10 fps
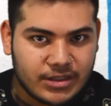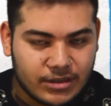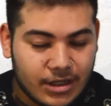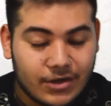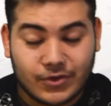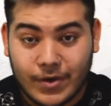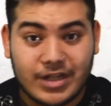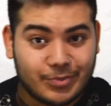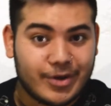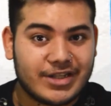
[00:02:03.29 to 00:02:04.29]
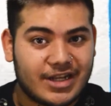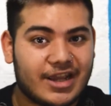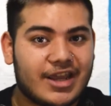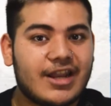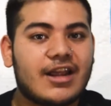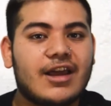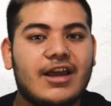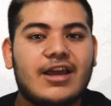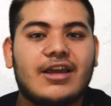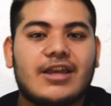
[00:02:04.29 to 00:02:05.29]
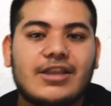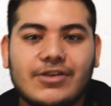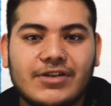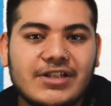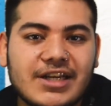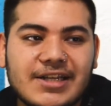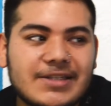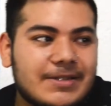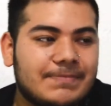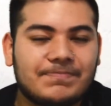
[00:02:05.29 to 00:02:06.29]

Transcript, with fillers: de los cuales puedes elegir, entonces